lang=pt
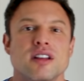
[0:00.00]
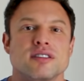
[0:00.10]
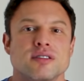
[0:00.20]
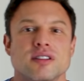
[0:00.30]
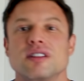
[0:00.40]

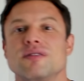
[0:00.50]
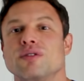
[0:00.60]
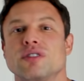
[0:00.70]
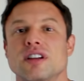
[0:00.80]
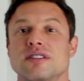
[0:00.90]
Você nunca teve
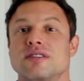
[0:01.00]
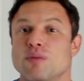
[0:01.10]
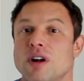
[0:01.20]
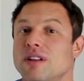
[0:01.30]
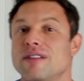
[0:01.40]
vontade de
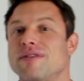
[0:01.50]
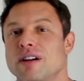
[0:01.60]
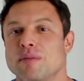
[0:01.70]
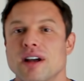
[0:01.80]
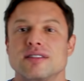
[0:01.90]
assistir uma aula na
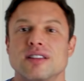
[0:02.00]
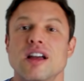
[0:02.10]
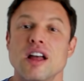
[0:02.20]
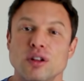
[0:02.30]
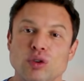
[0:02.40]
farmácia?
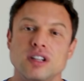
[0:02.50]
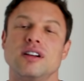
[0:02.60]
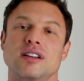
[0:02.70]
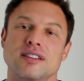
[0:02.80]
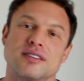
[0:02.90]
No
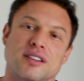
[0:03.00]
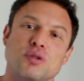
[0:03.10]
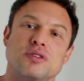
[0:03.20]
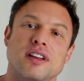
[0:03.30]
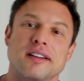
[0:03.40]
Interliga você
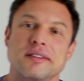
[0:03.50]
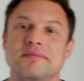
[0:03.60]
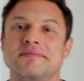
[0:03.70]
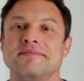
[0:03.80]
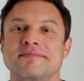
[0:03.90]
consegue.
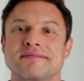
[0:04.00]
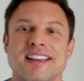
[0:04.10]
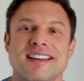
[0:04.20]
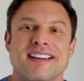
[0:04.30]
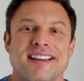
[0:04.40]

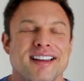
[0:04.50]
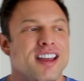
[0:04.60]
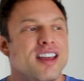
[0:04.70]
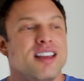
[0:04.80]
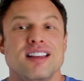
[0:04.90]

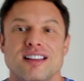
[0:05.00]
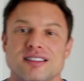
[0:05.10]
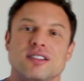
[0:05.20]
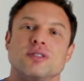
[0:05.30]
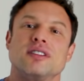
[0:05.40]
E
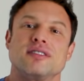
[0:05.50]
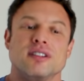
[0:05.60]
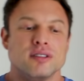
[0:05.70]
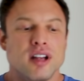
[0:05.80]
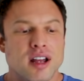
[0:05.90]
esse que é o
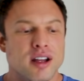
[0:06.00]
tesão.